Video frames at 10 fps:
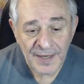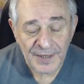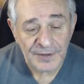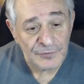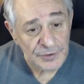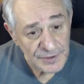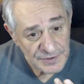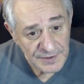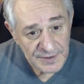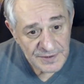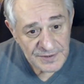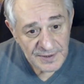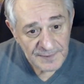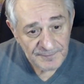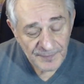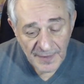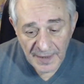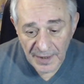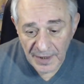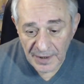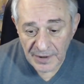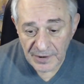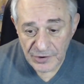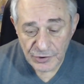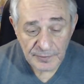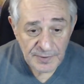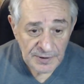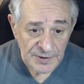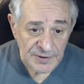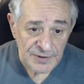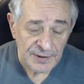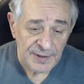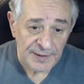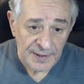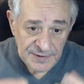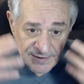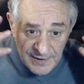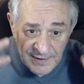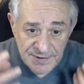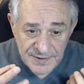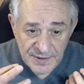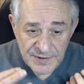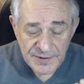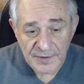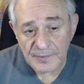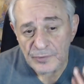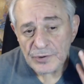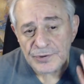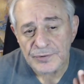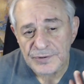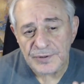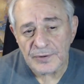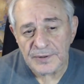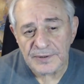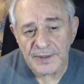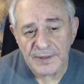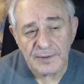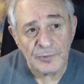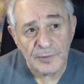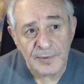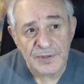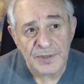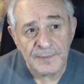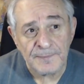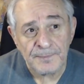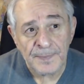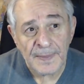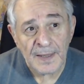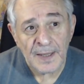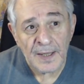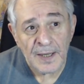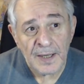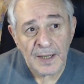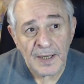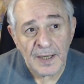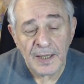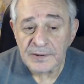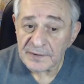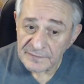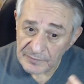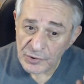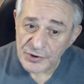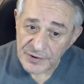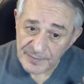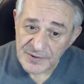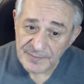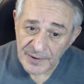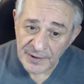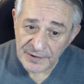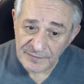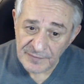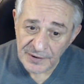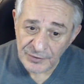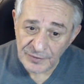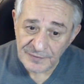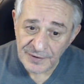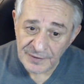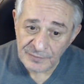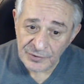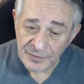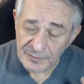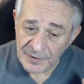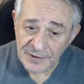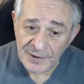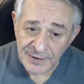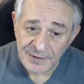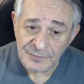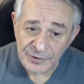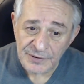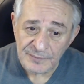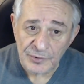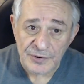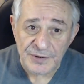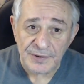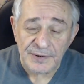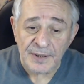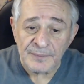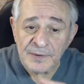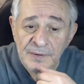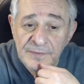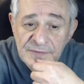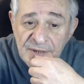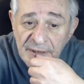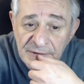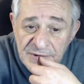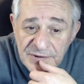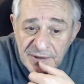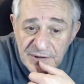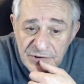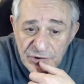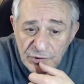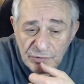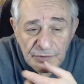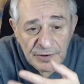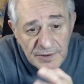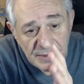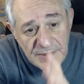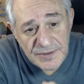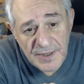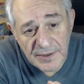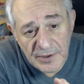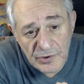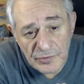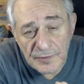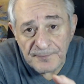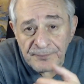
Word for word: И вот интересно, а, чтобы сохранять целостность, а, мозг устроен таким образом, а это вы можете посмотреть в моей новой рабо- модели работы мозга, там э, в сайте стрессу и хасай.ру,